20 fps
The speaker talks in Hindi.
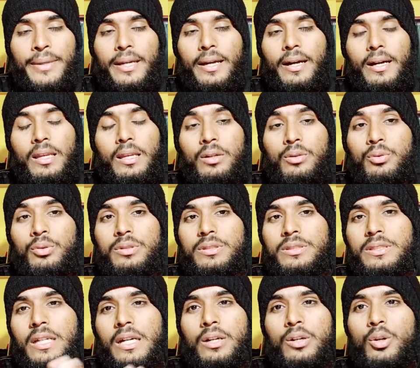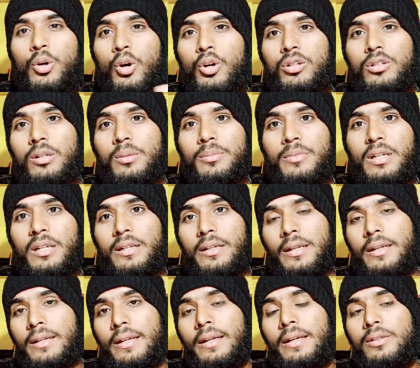अलग होती है डॉट कम कर
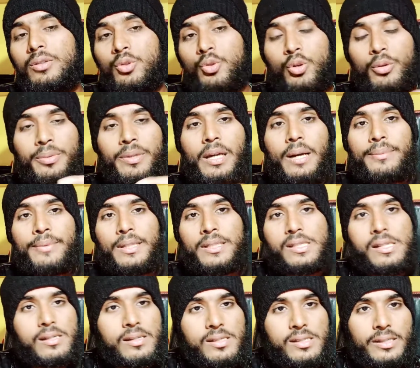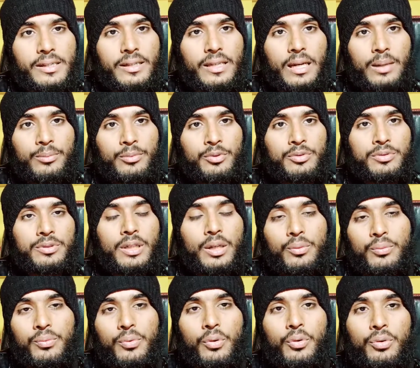करके जो भी आपके चैनल्स के नाम होती है
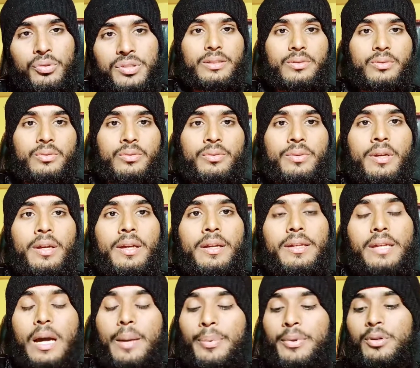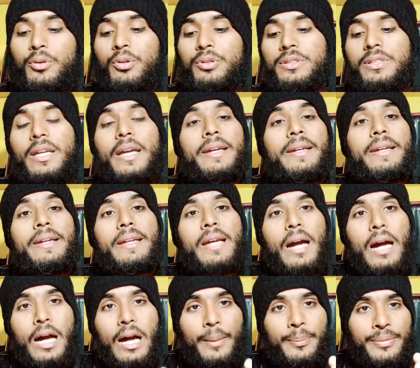वो हो जाती है यहाँ पर होती है कि
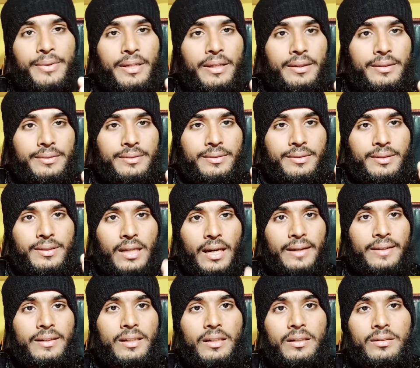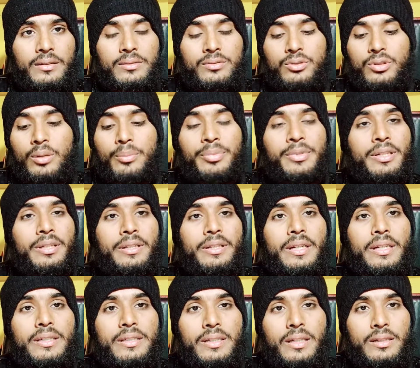आपकी चैनल जब
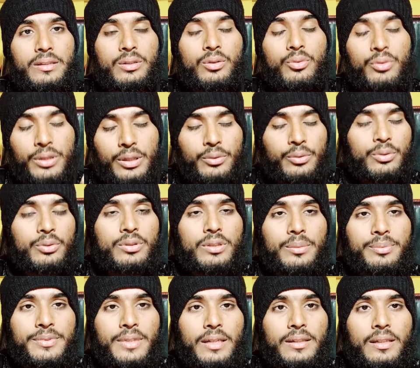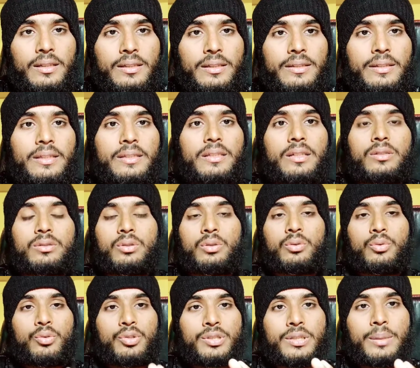क्रिएट करते हो न्यू न्यू जब चैनल क्रिएट करते हो
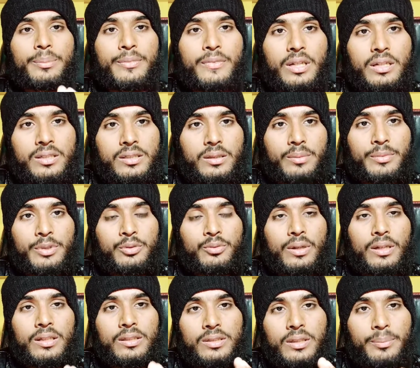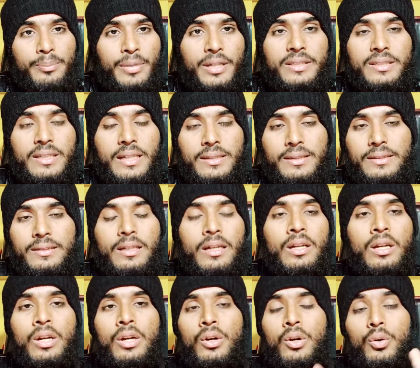उस टाइम कस्टम यू जब बन जाती है
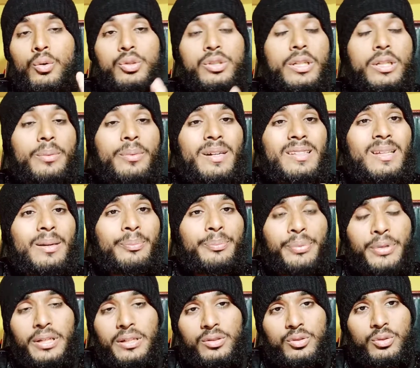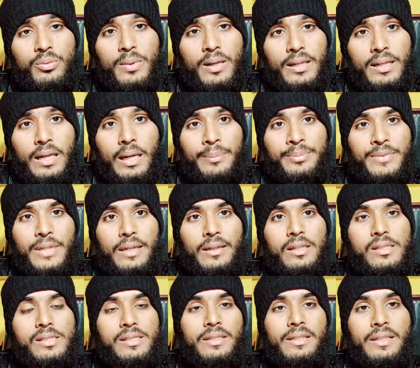उसके बाद आप फिर दोबारा आप
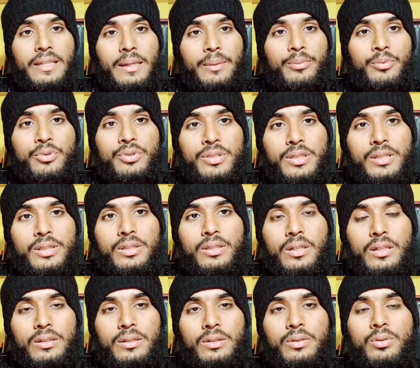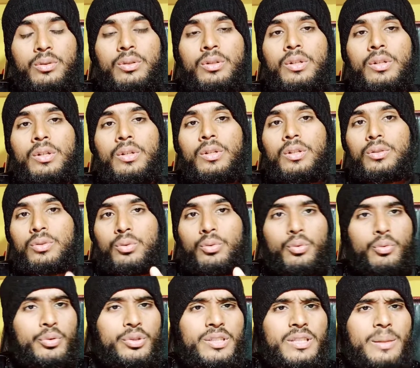चैनल्स की नेम को चेंज करते हो तो
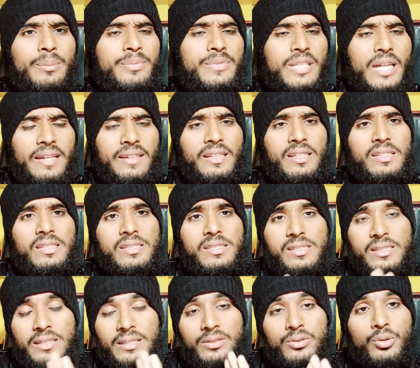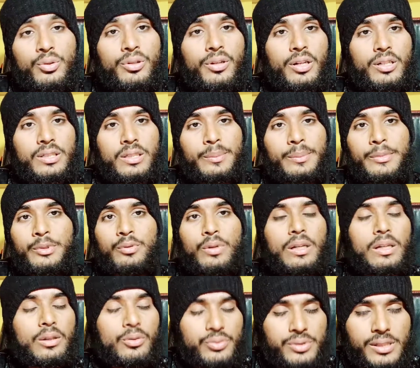उस टाइम चैनल की जो कस्टम यू
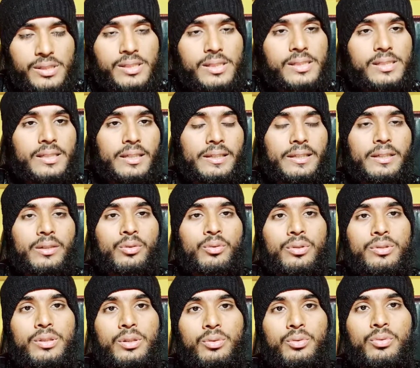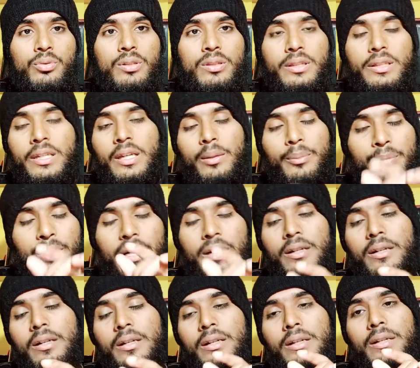आर उसे चेंज करने की कोई ज़रूरत नहीं है
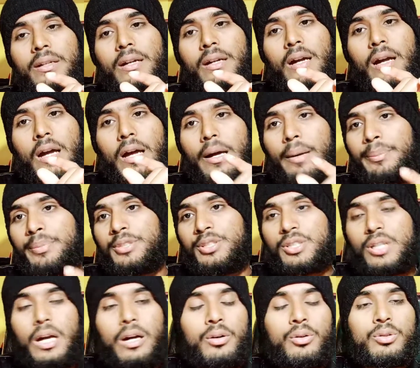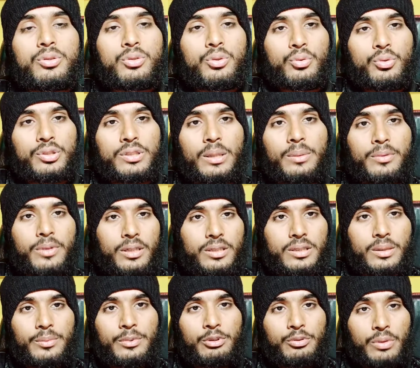बट आप चाहो तो उस टाइम
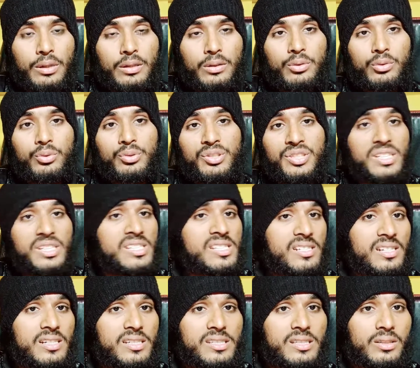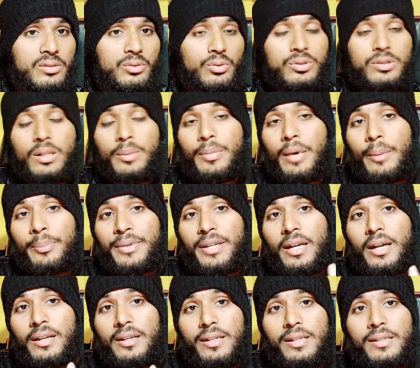कस्टम यू को चेंज कर सकते हो जब आपके
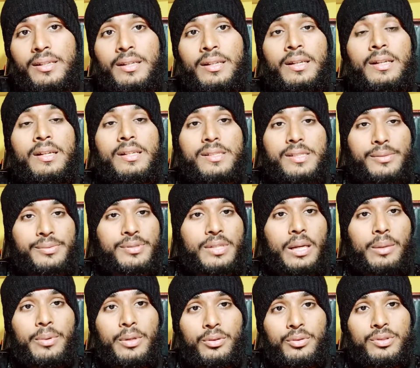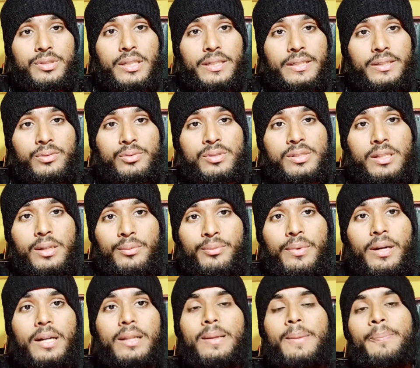हंड्रेड सब्सक्राइबर हो जाएगी उसके
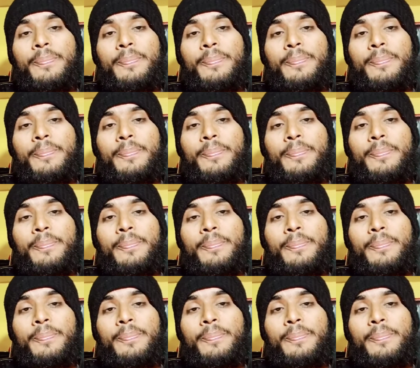बाद